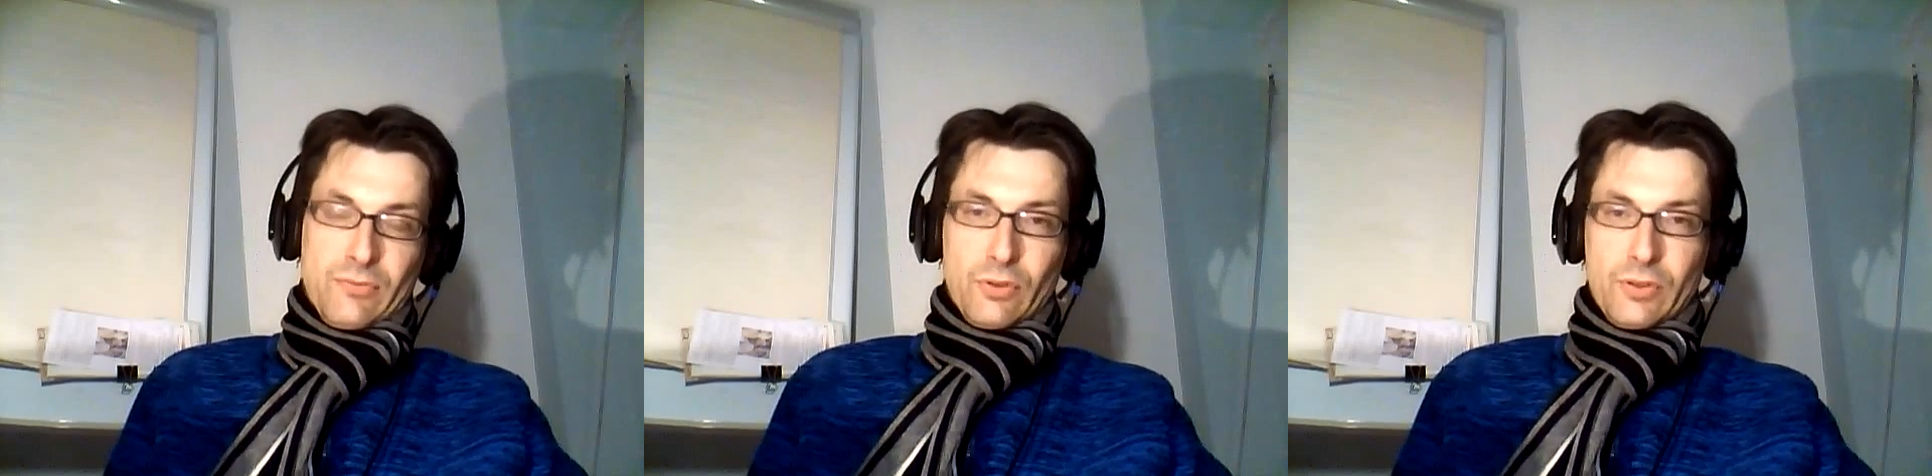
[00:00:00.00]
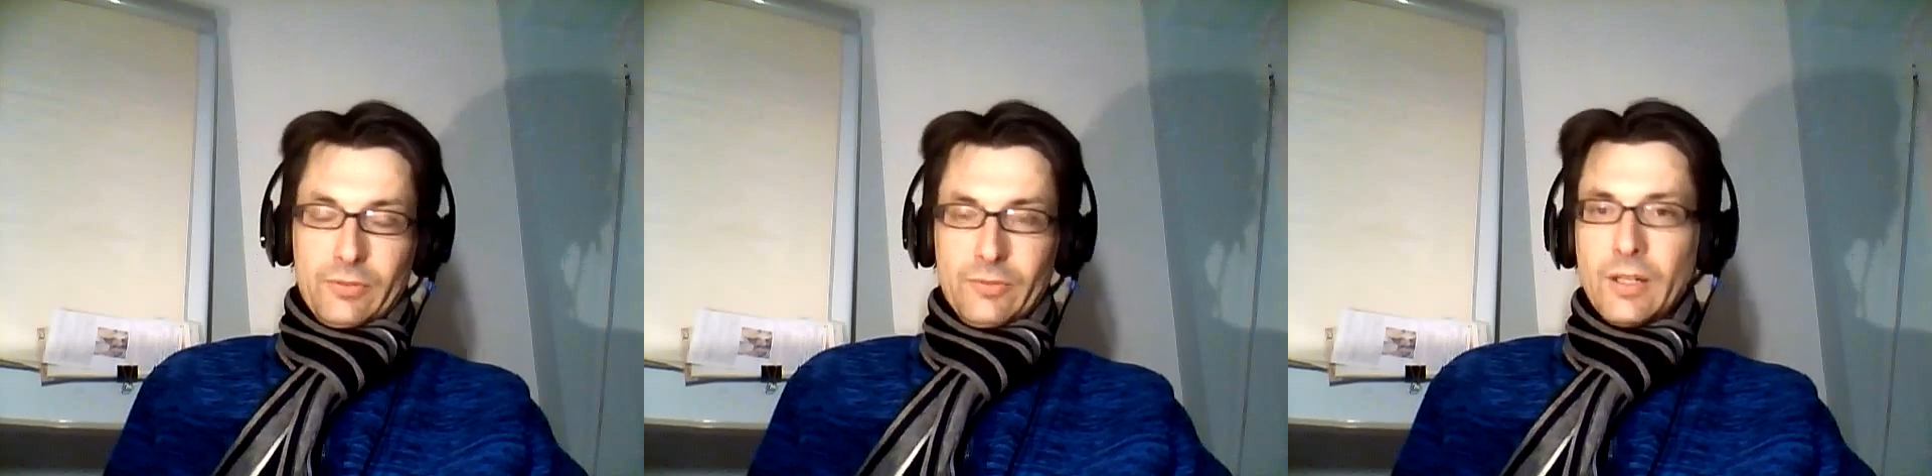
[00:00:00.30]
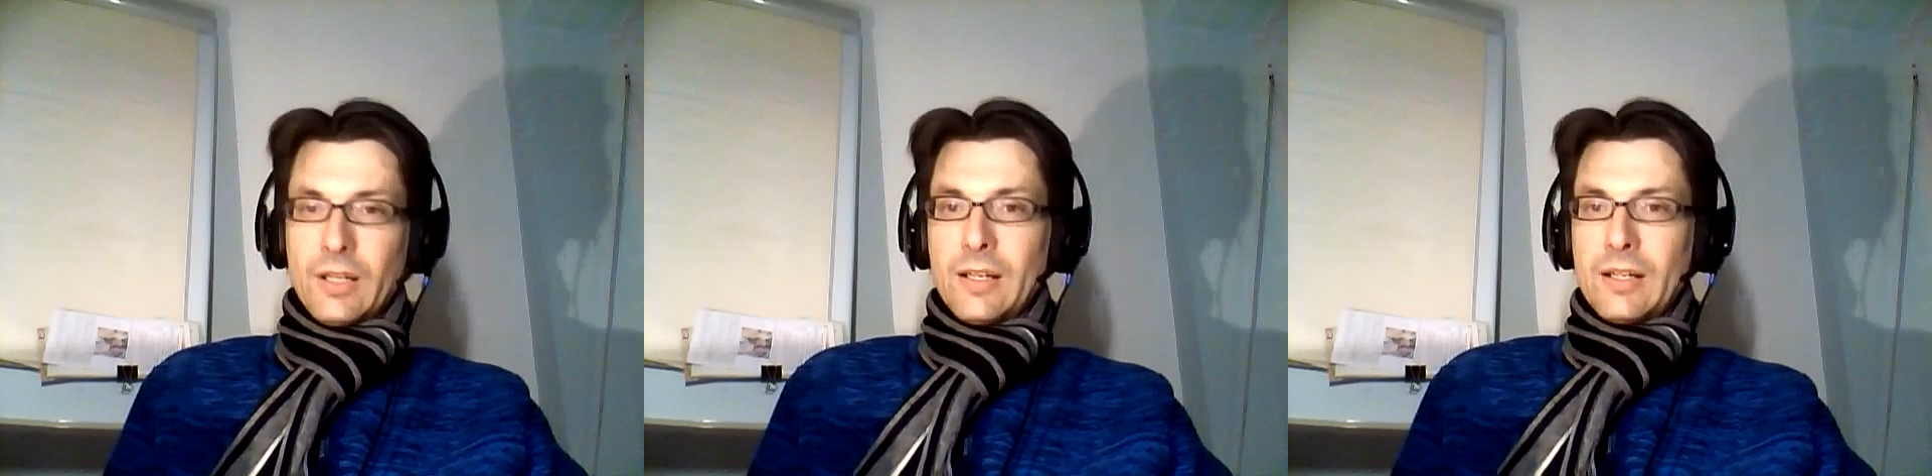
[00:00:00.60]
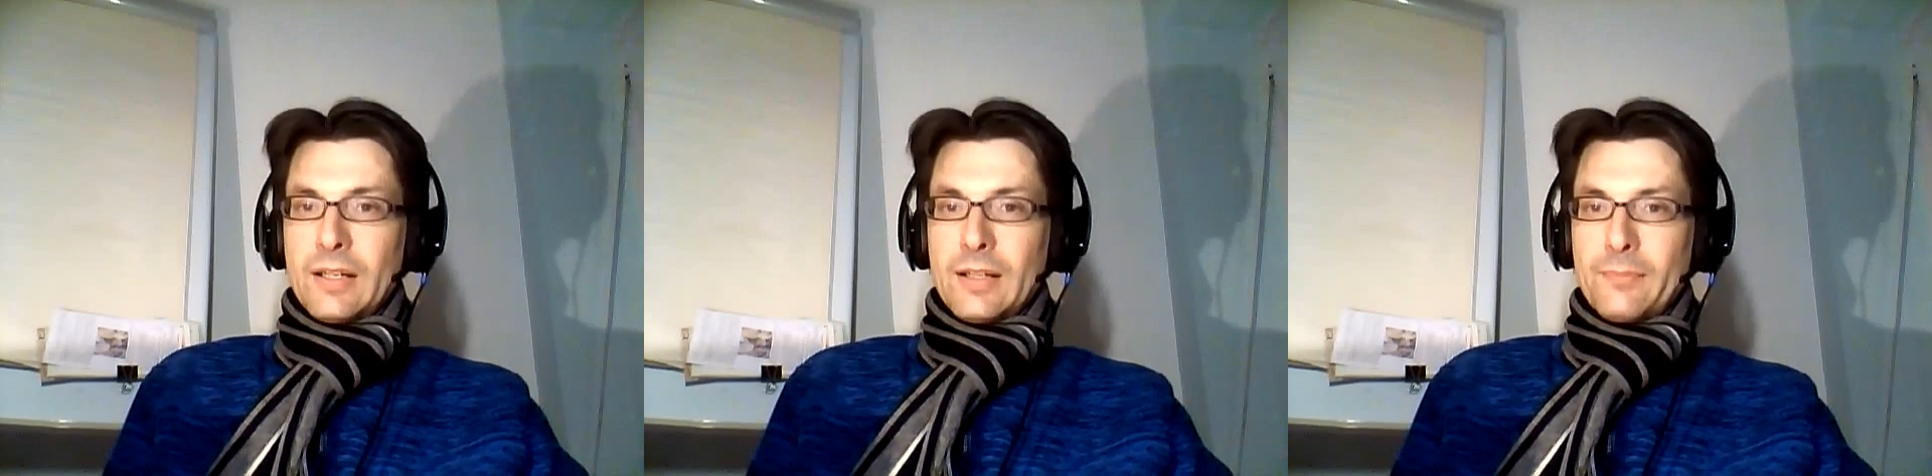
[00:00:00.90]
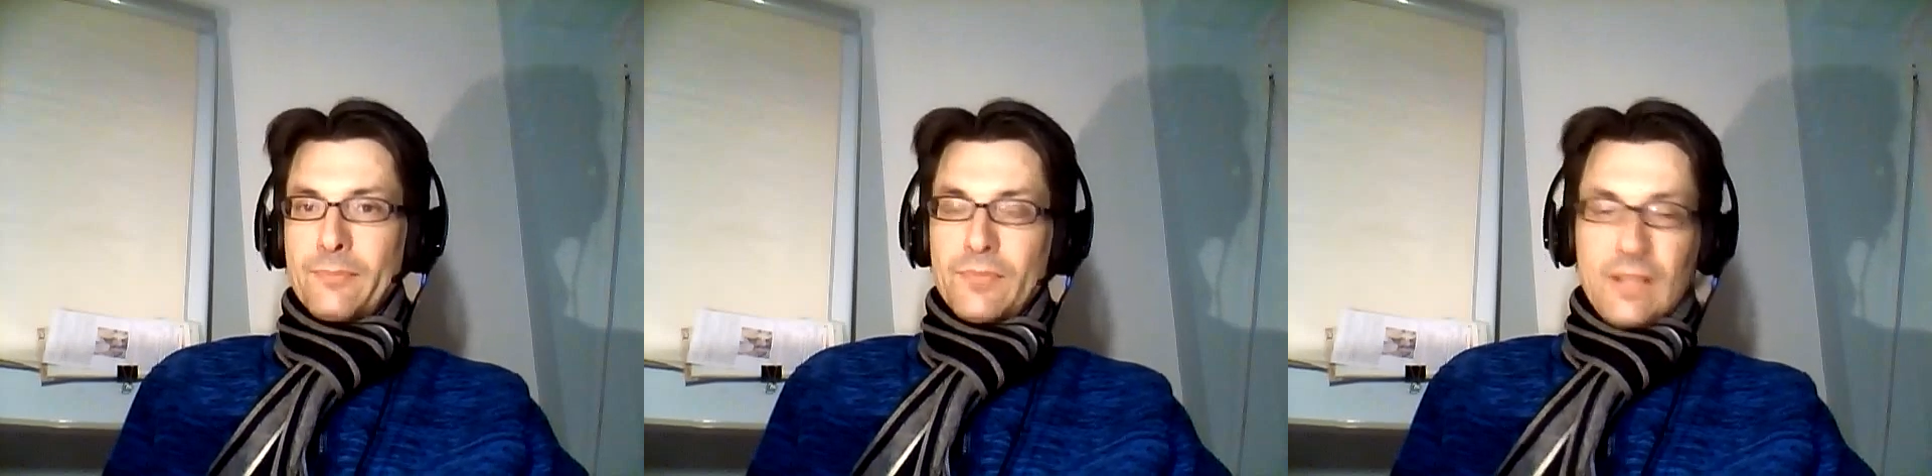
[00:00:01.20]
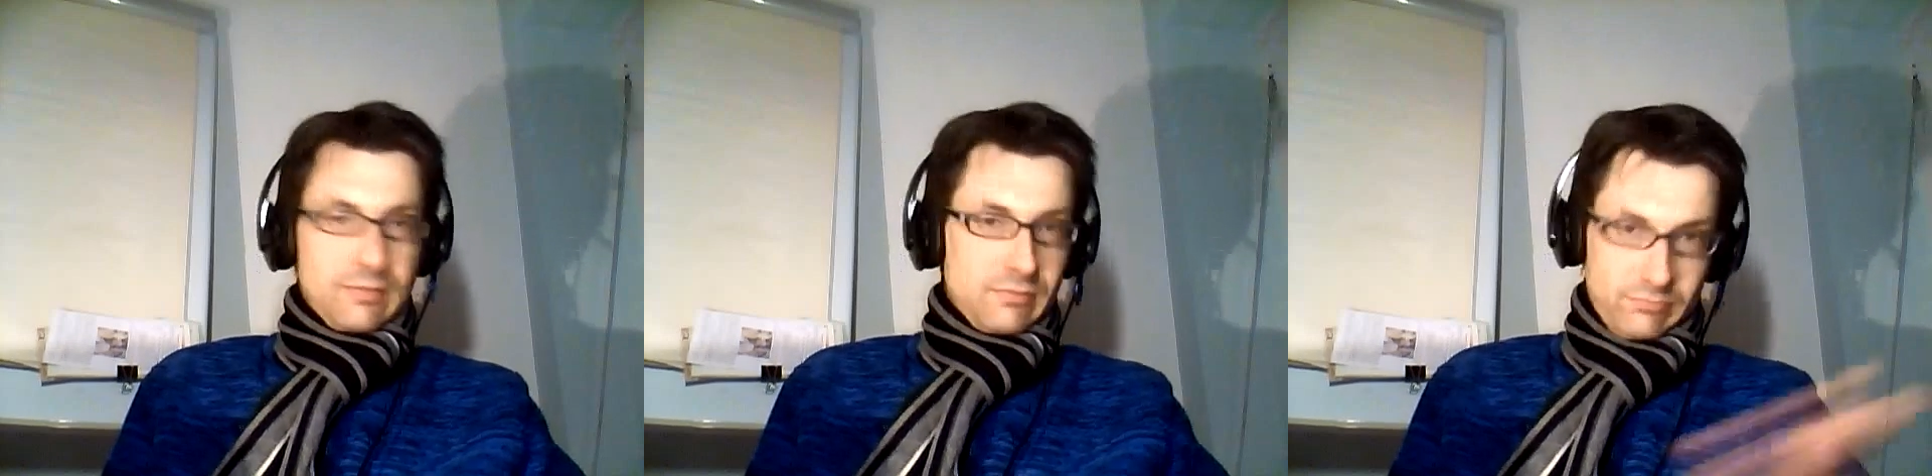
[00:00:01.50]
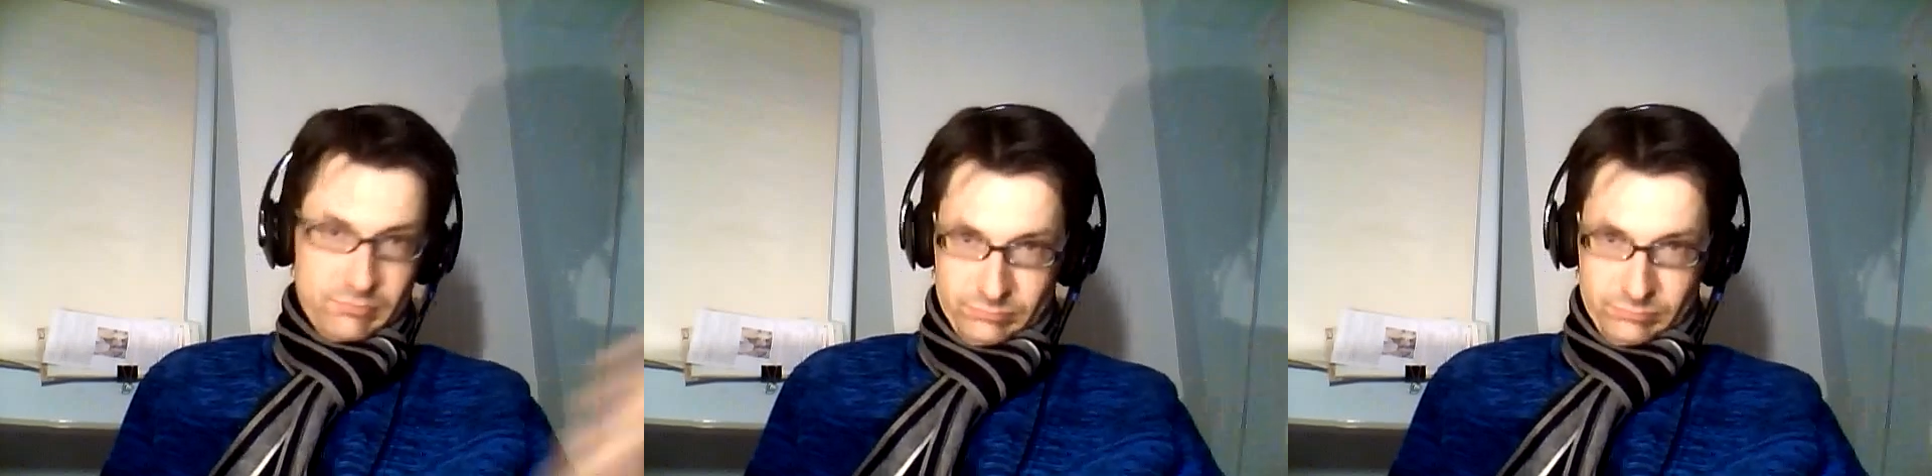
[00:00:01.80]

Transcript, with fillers: Folgen, ähm, dann